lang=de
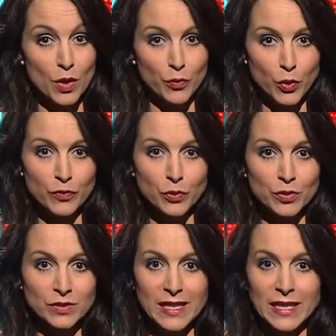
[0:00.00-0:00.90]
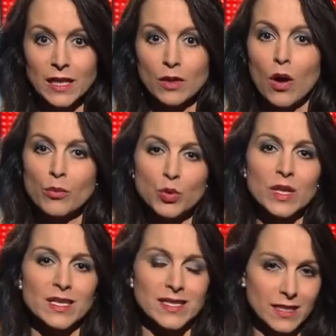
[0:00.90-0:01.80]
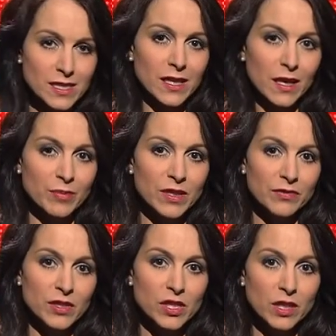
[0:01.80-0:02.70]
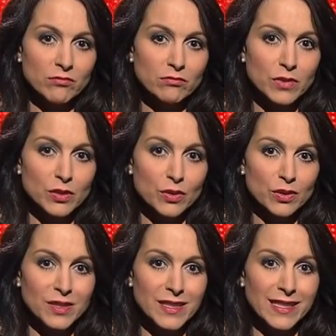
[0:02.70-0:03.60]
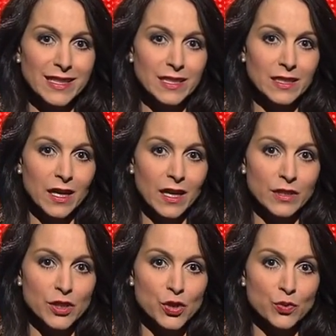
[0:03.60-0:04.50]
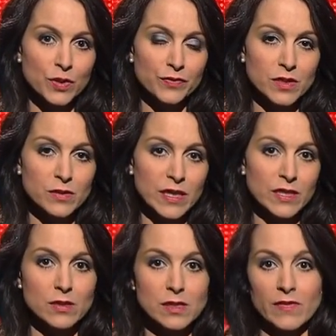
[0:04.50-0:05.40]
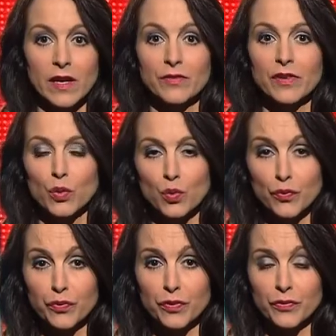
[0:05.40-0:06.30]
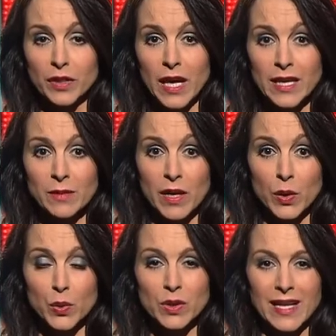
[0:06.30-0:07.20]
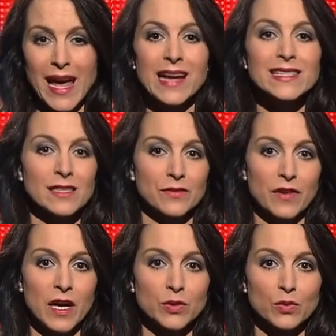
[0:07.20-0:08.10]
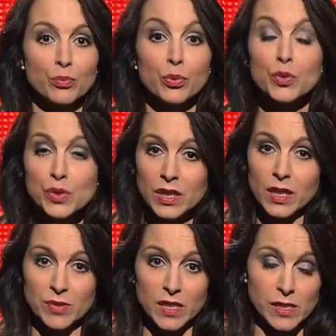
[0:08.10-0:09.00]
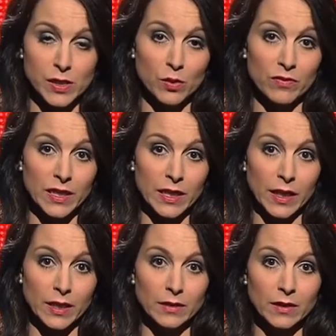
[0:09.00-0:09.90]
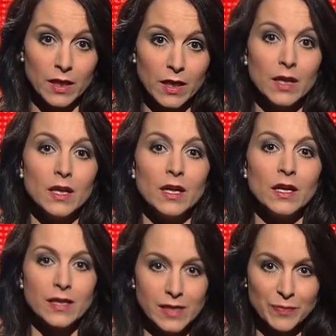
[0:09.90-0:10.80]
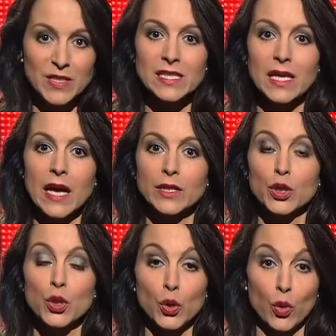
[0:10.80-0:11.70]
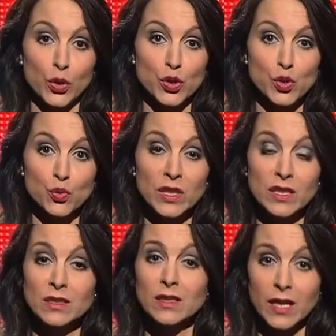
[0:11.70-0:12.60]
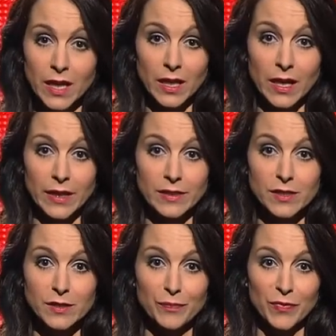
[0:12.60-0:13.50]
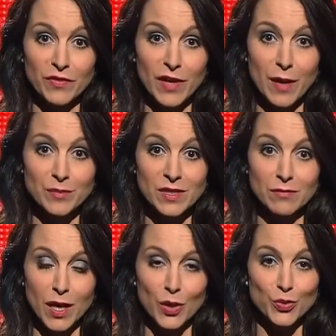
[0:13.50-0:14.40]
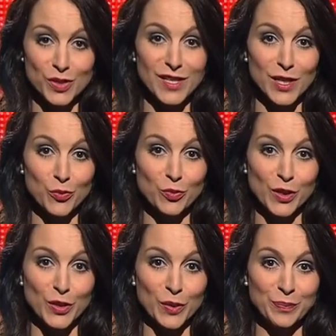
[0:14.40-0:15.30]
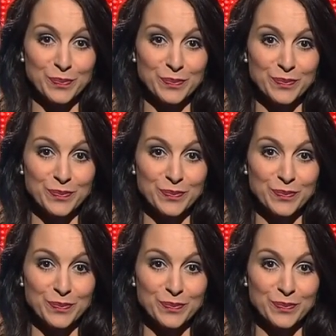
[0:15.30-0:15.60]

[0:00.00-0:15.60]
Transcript: Früher wurden dagegen Hormonersatztherapien verschrieben, doch die gerieten nach einer Studie von 2002 in Verruf. Von einem erhöhten Herzinfarkt- und Brustkrebsrisiko war die Rede. Jetzt gibt es eine neue Studie, die dagegen hält. Wir haben sie mal unter die Lupe genommen.